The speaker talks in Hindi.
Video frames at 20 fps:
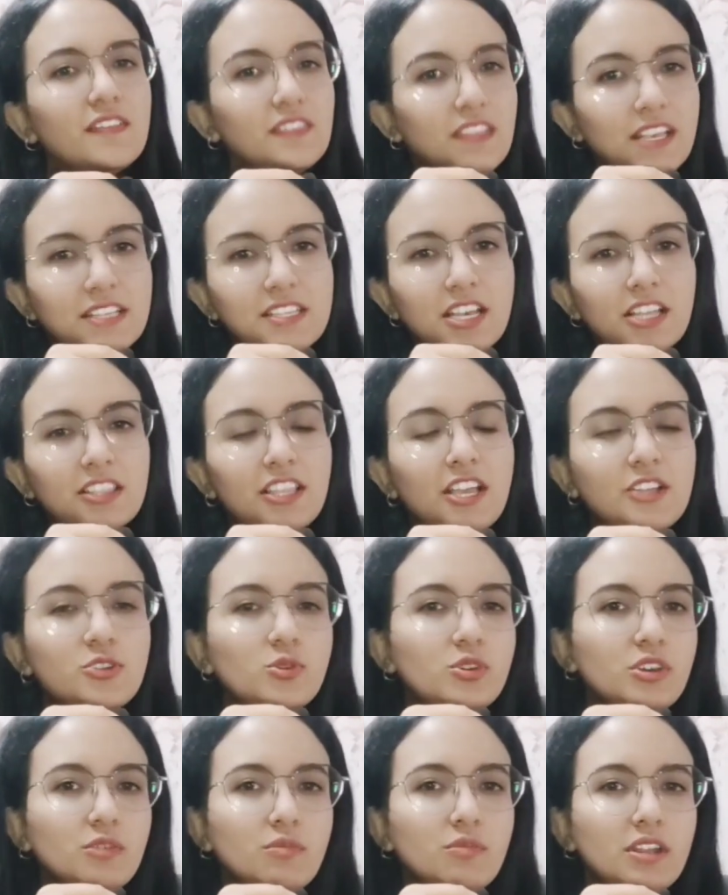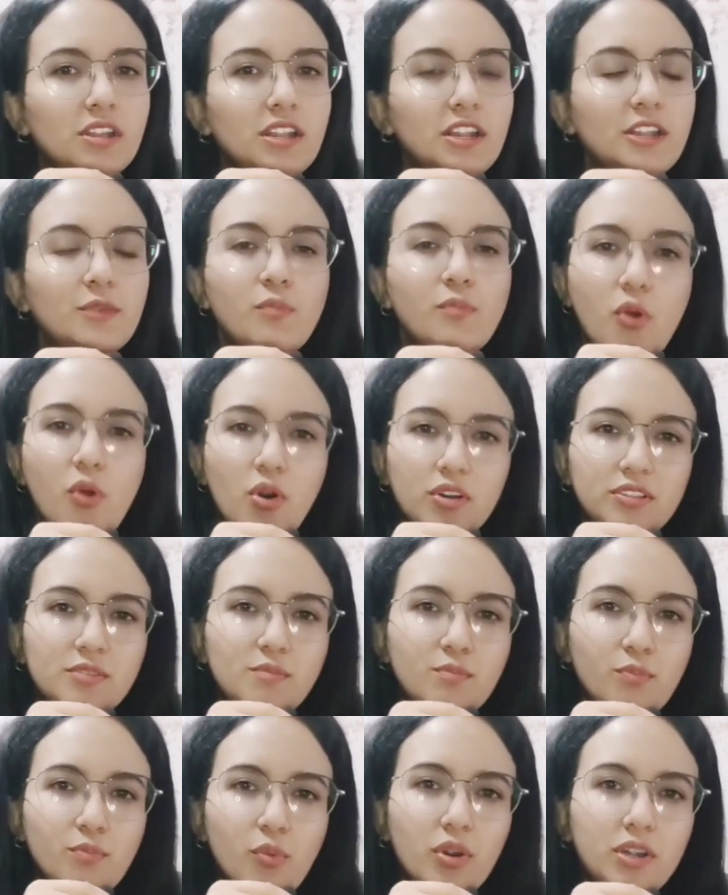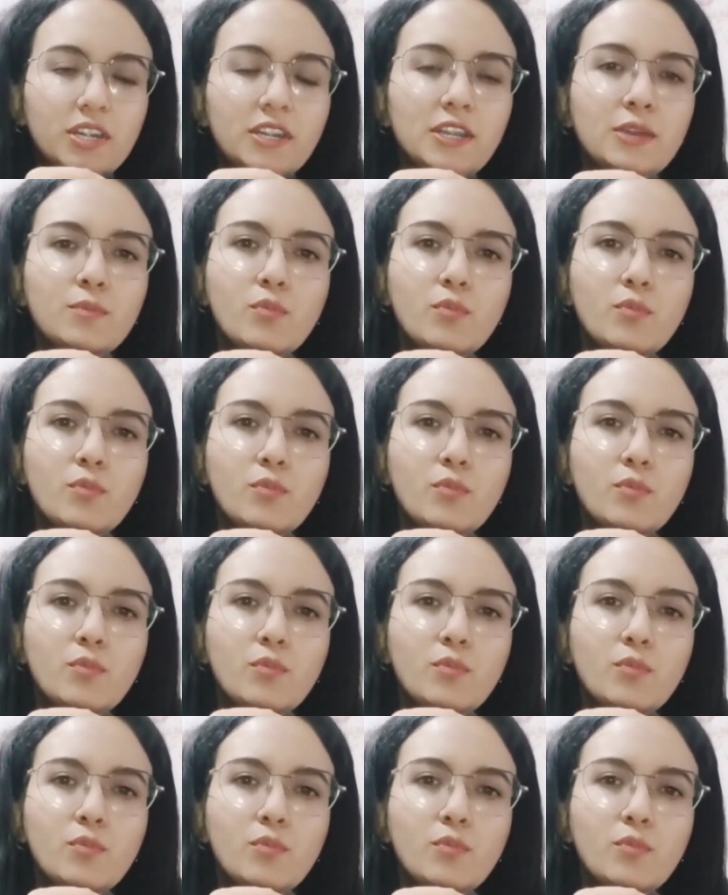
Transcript: दे सकते हैं जो कि मेरे लिए बहुत इंपॉर्टेंट